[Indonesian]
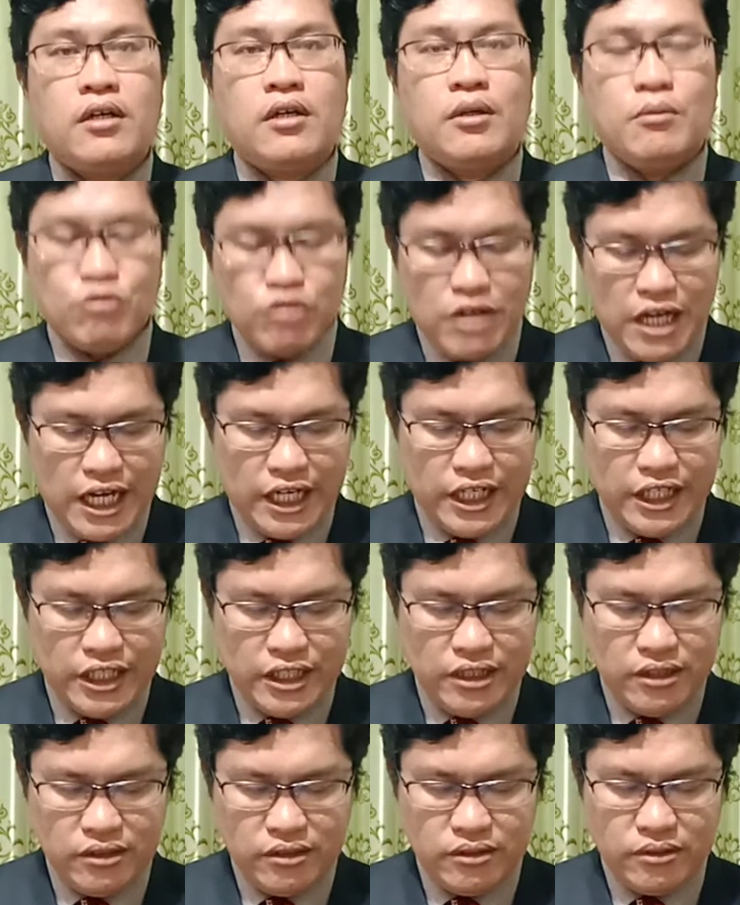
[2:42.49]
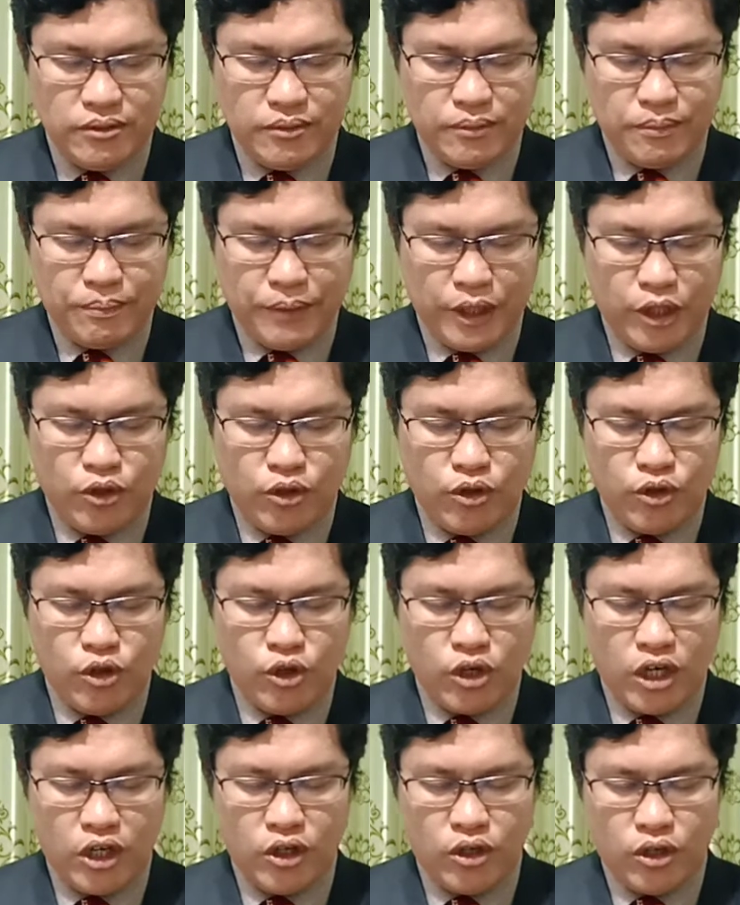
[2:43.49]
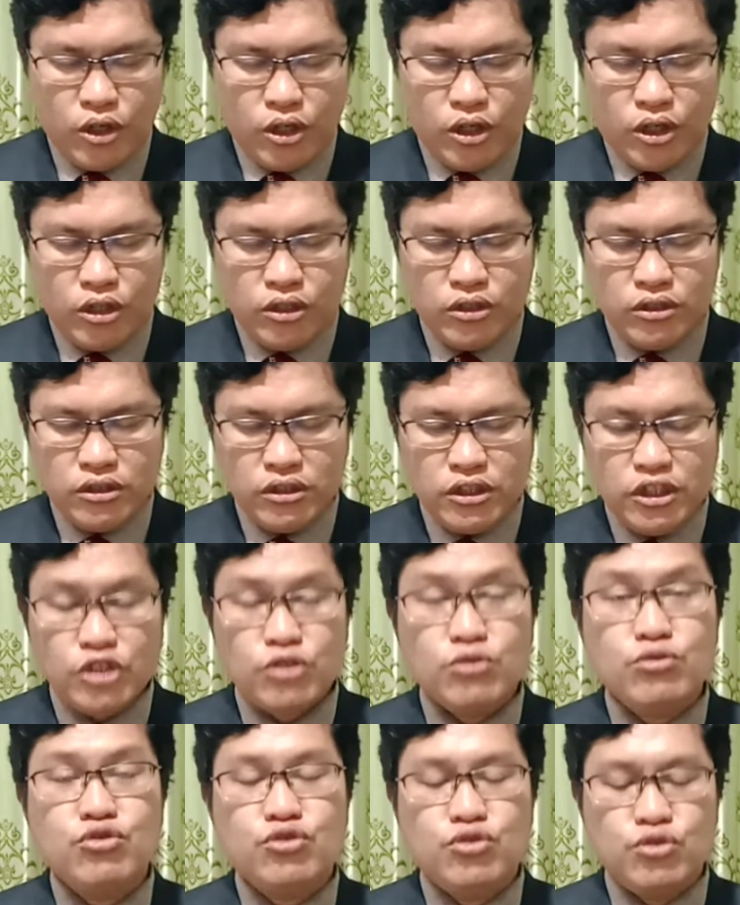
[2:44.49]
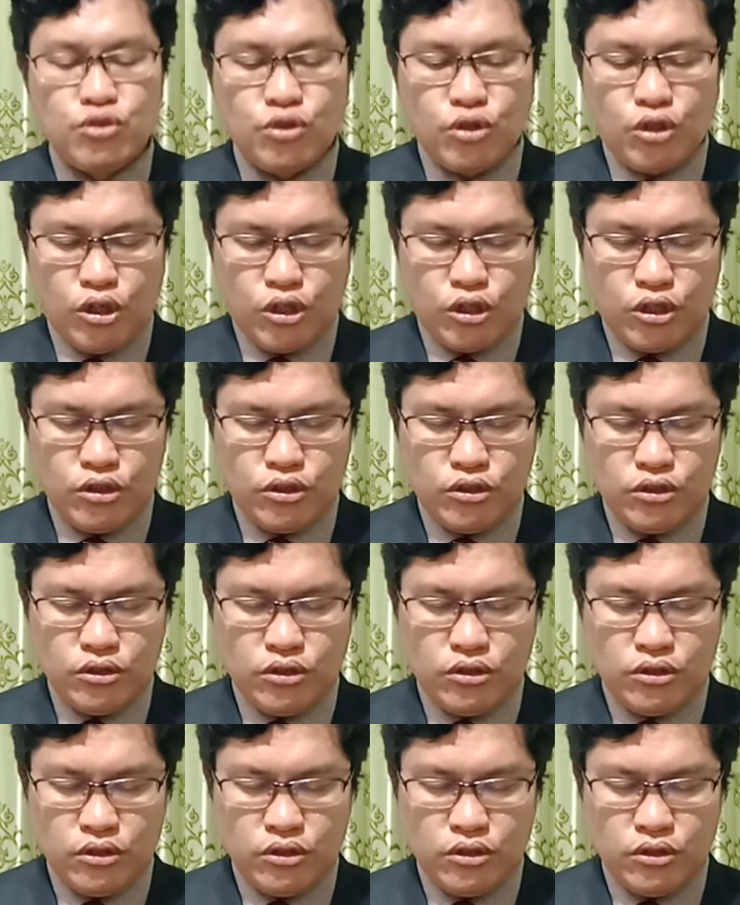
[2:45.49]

mulani panonggoran on itu juhon